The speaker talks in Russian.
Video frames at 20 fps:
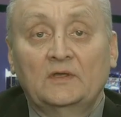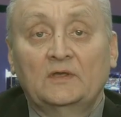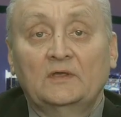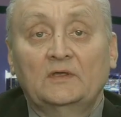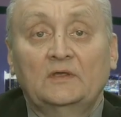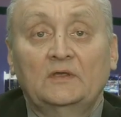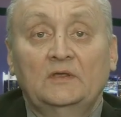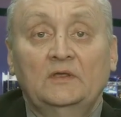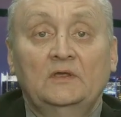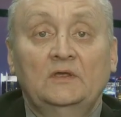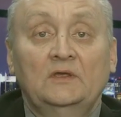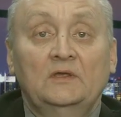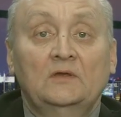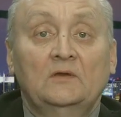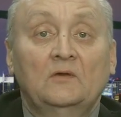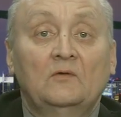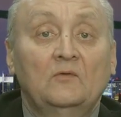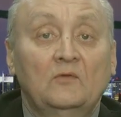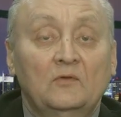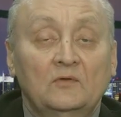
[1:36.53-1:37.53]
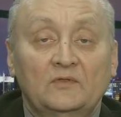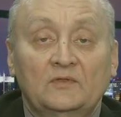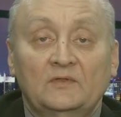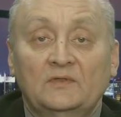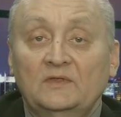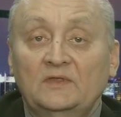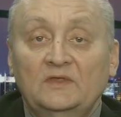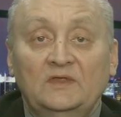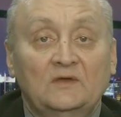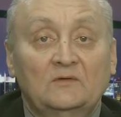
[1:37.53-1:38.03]
И он
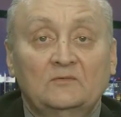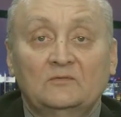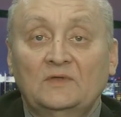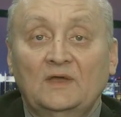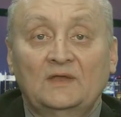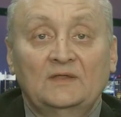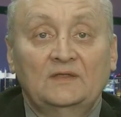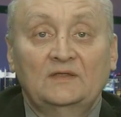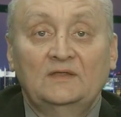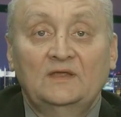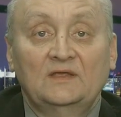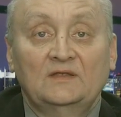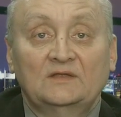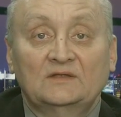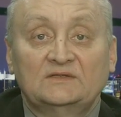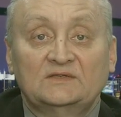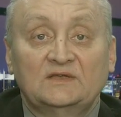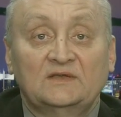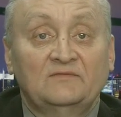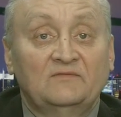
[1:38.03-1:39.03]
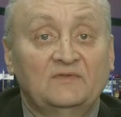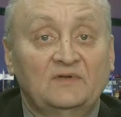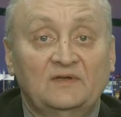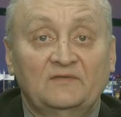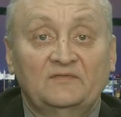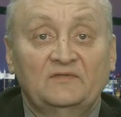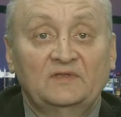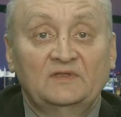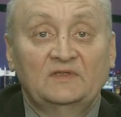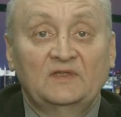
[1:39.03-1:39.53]
никуда не денется,
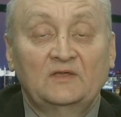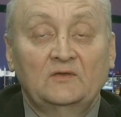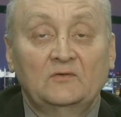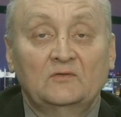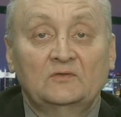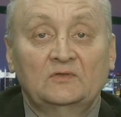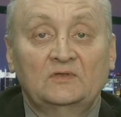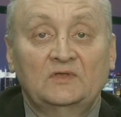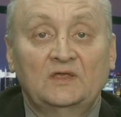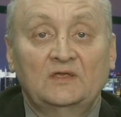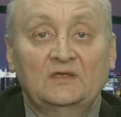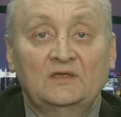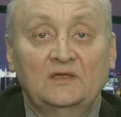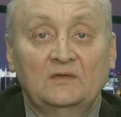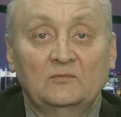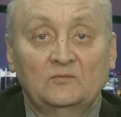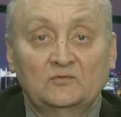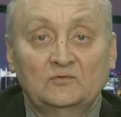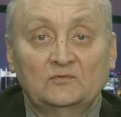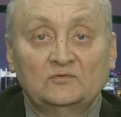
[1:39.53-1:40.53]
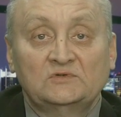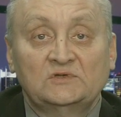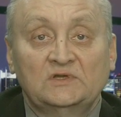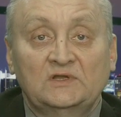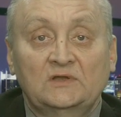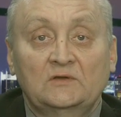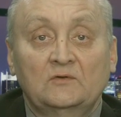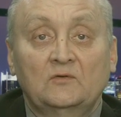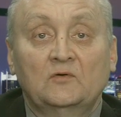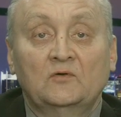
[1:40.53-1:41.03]
МВФ не дает, деньги ему
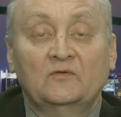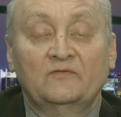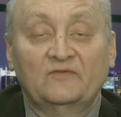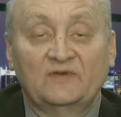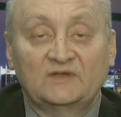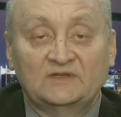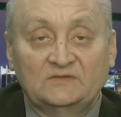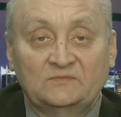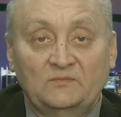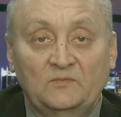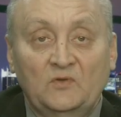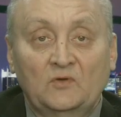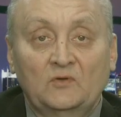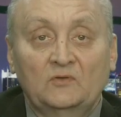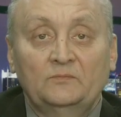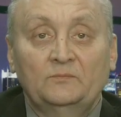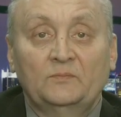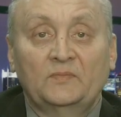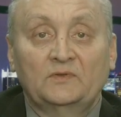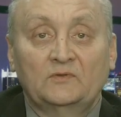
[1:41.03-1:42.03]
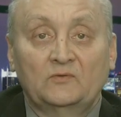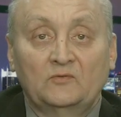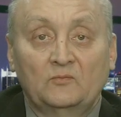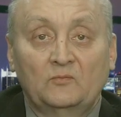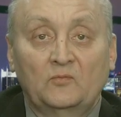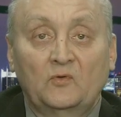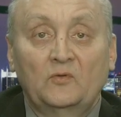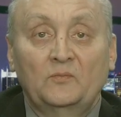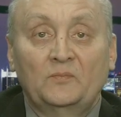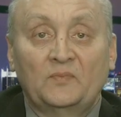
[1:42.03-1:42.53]
нужны. Он возьмет под
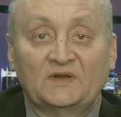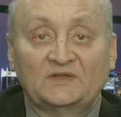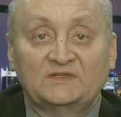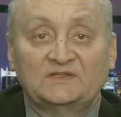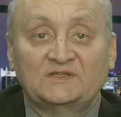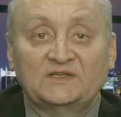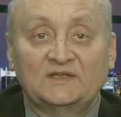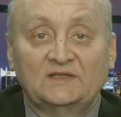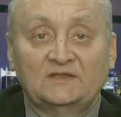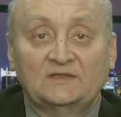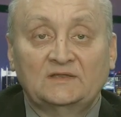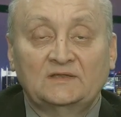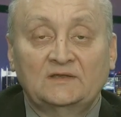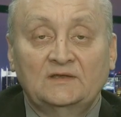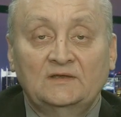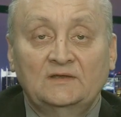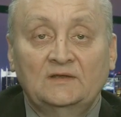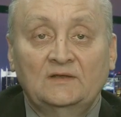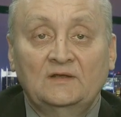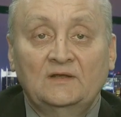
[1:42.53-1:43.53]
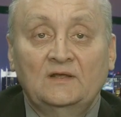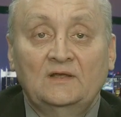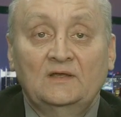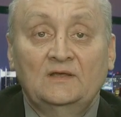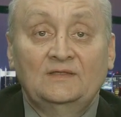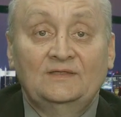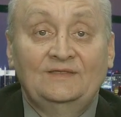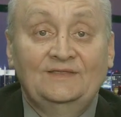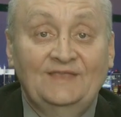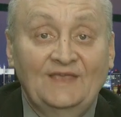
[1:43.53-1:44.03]
любой процент.
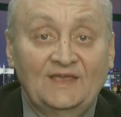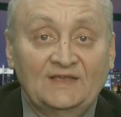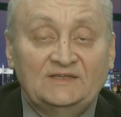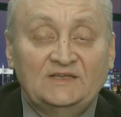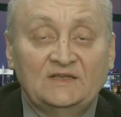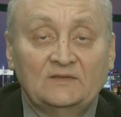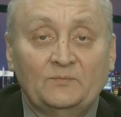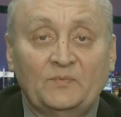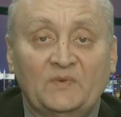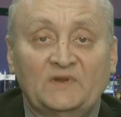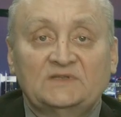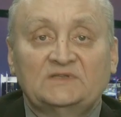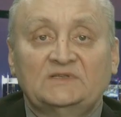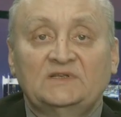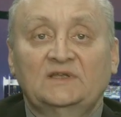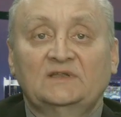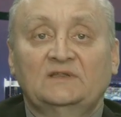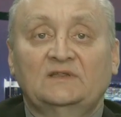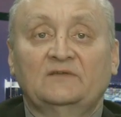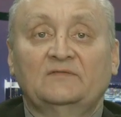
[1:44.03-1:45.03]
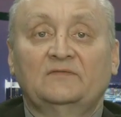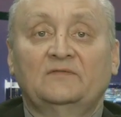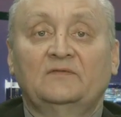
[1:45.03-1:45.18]
10%